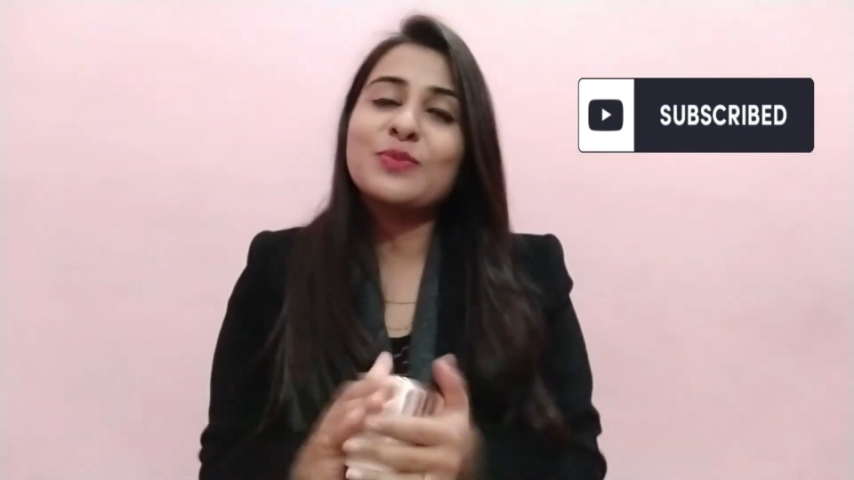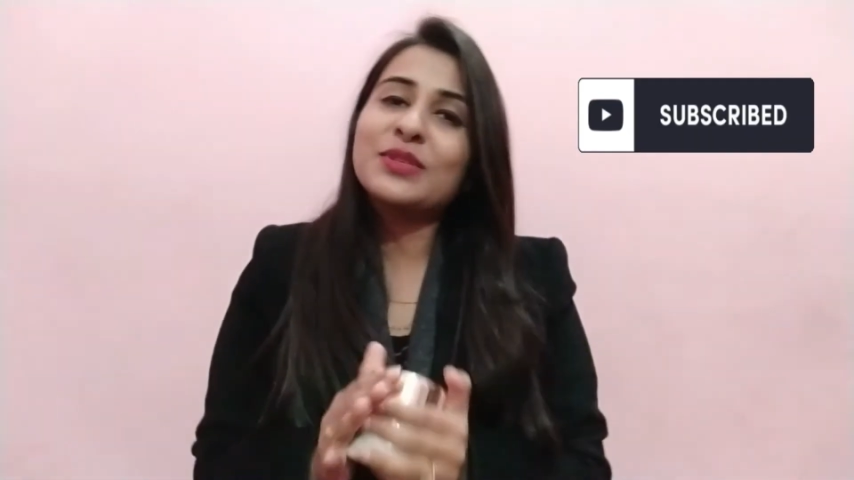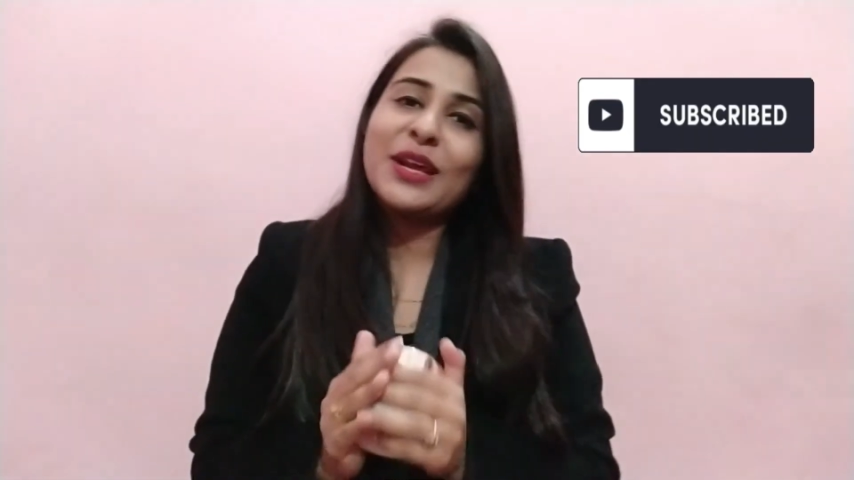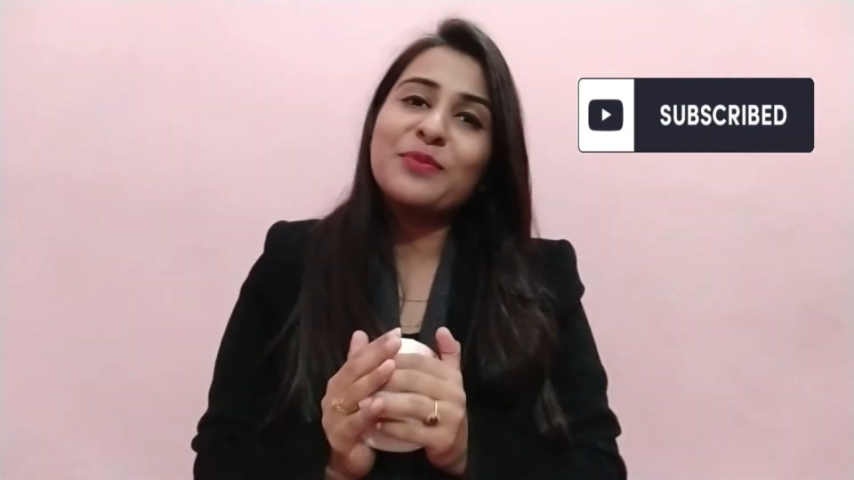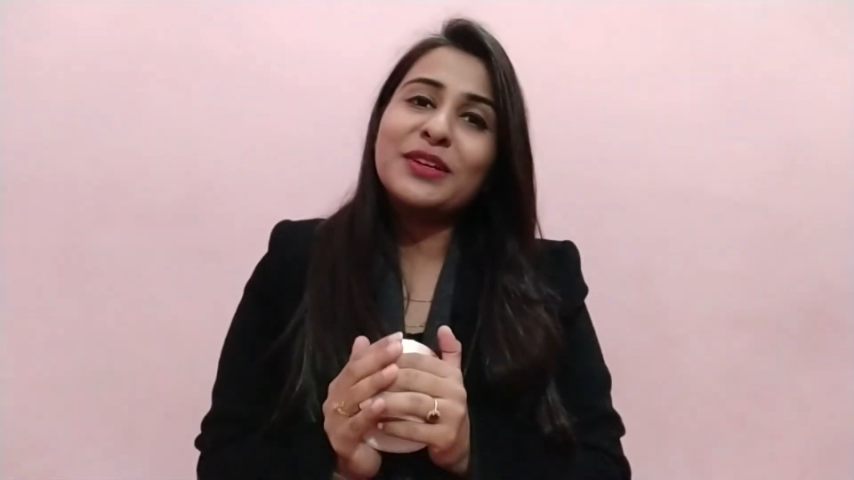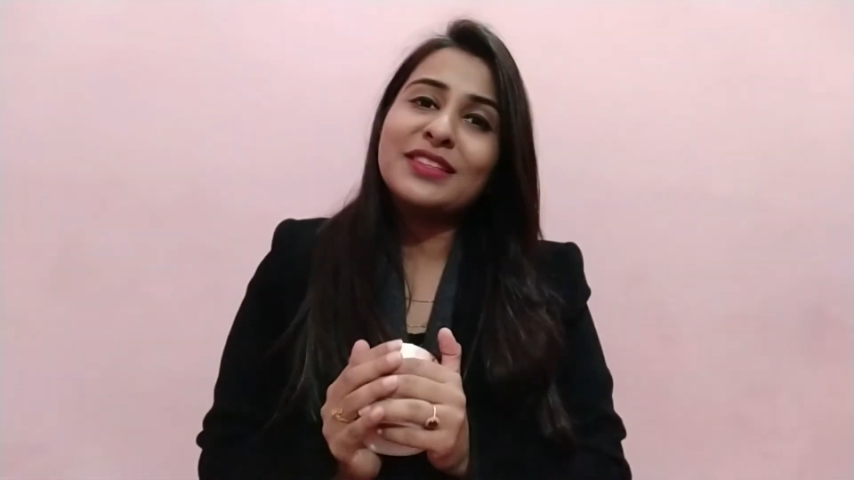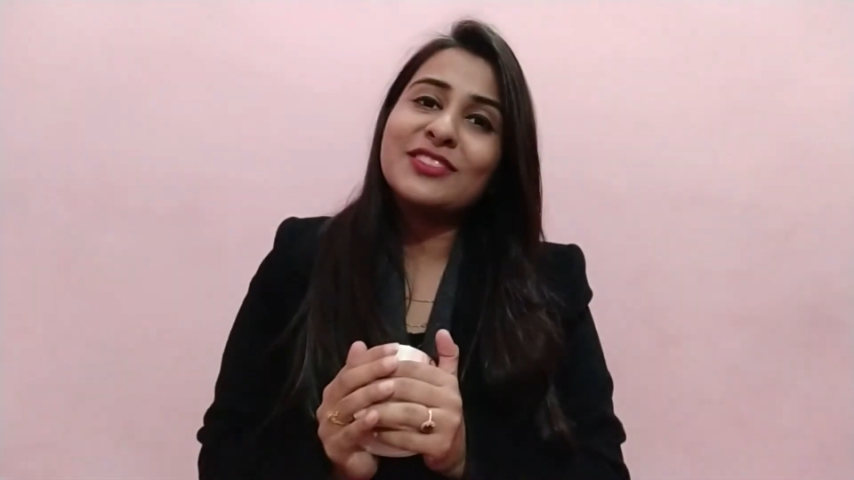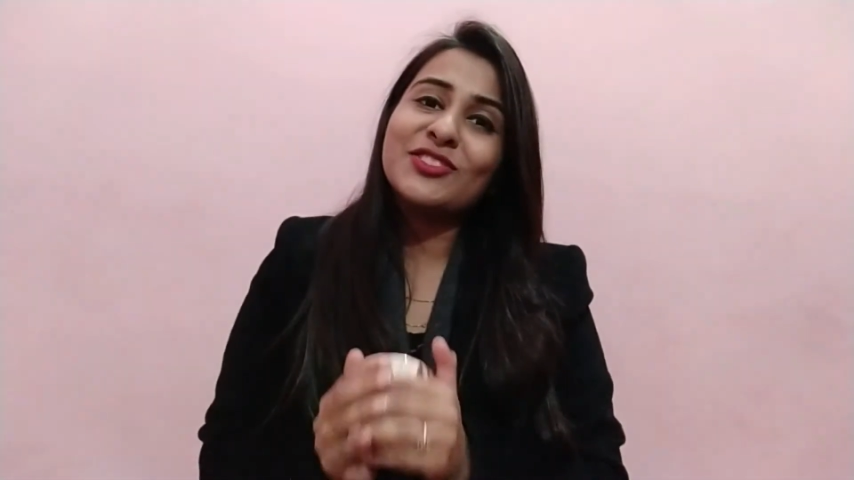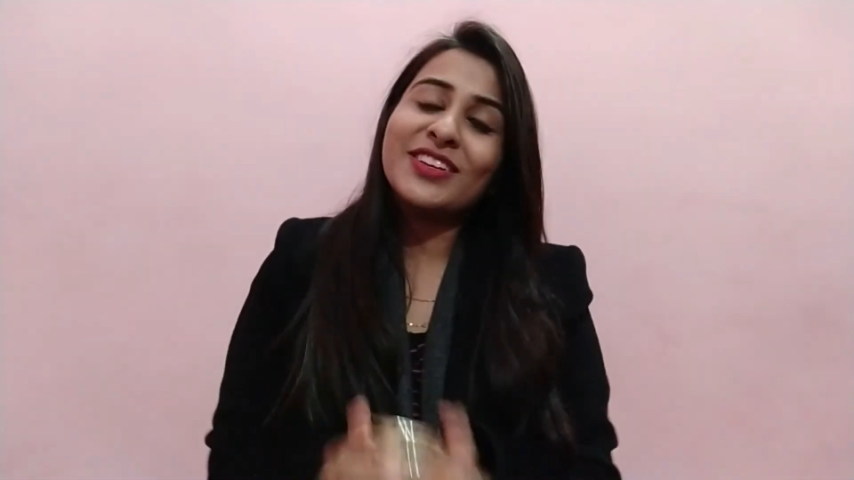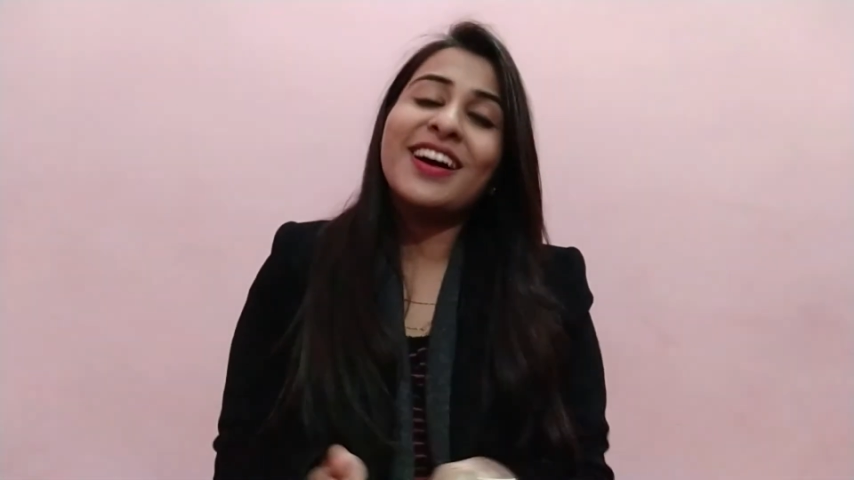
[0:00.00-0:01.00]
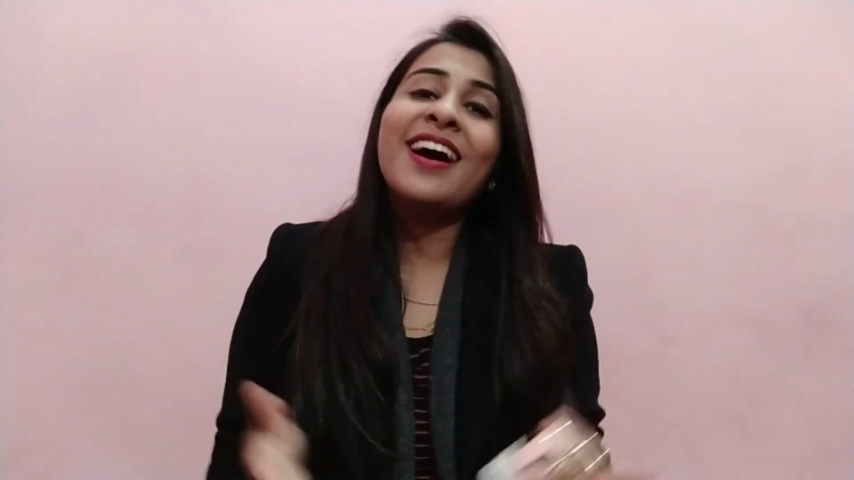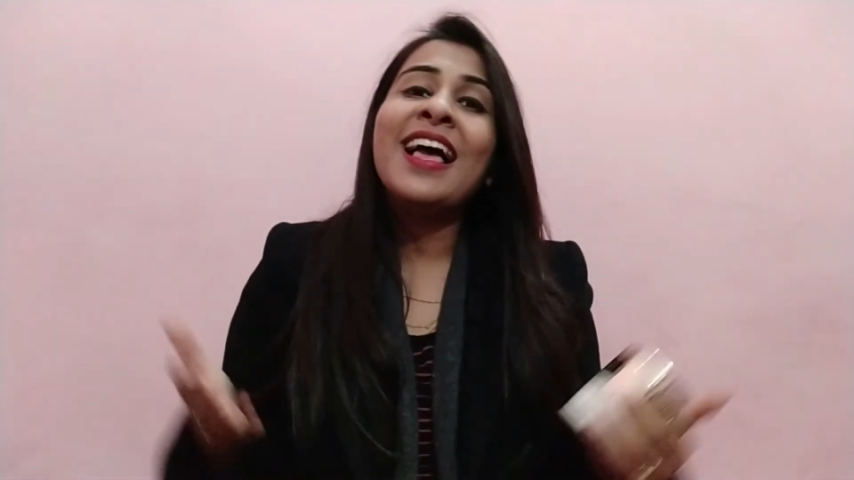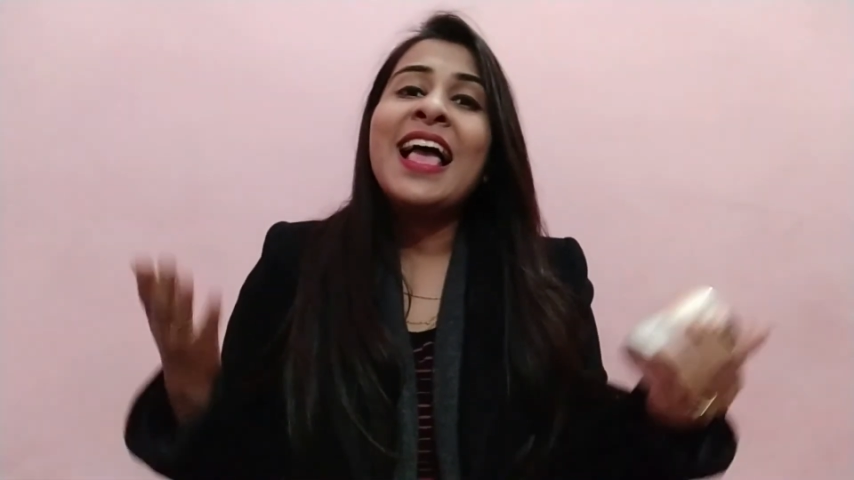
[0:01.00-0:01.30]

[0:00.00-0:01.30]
सब्सक्राइब कर दीजिएगा